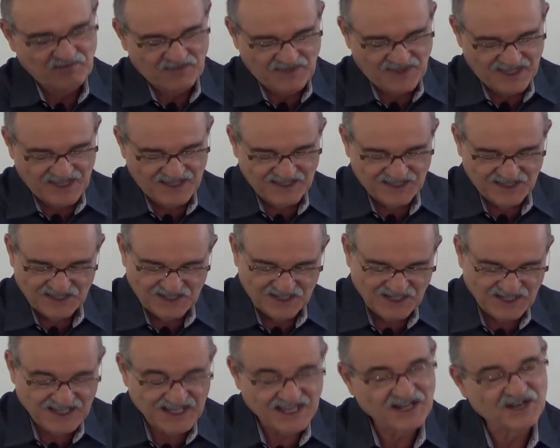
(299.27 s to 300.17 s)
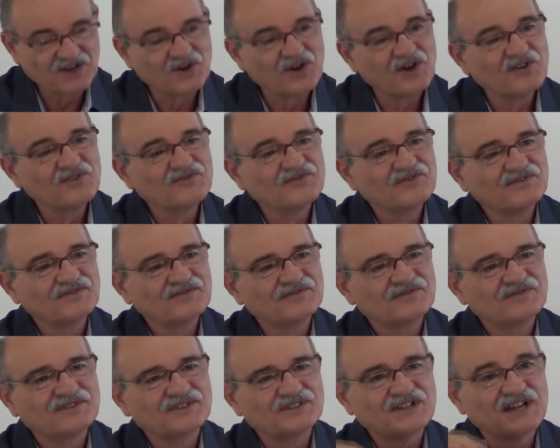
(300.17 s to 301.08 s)
né, de 39,
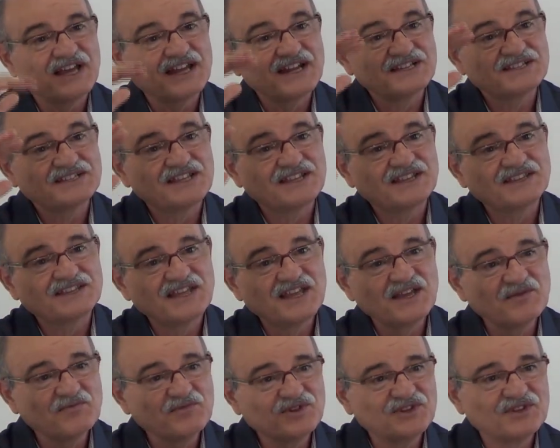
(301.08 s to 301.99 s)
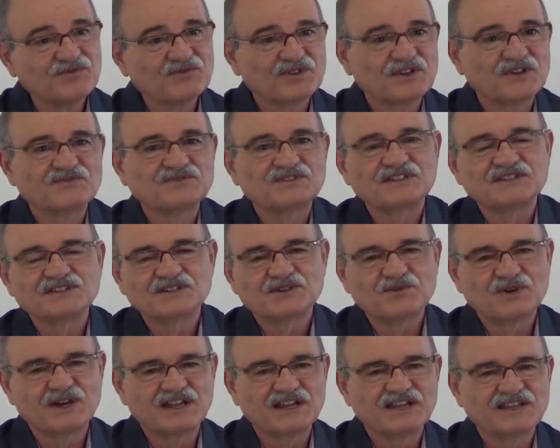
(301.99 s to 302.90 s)
já era setembro de
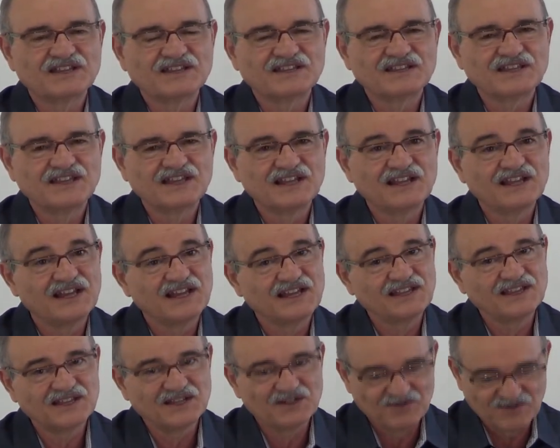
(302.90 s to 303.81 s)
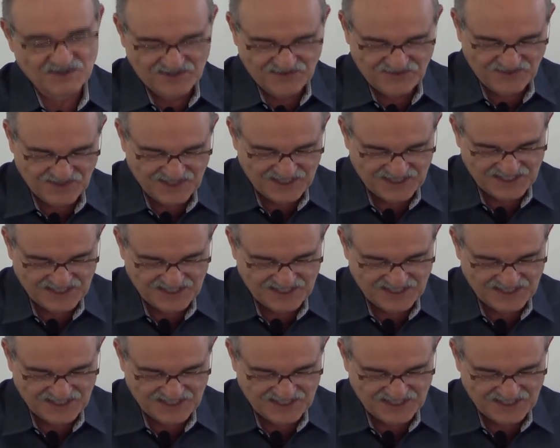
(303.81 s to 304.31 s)
1940 e ele ainda não havia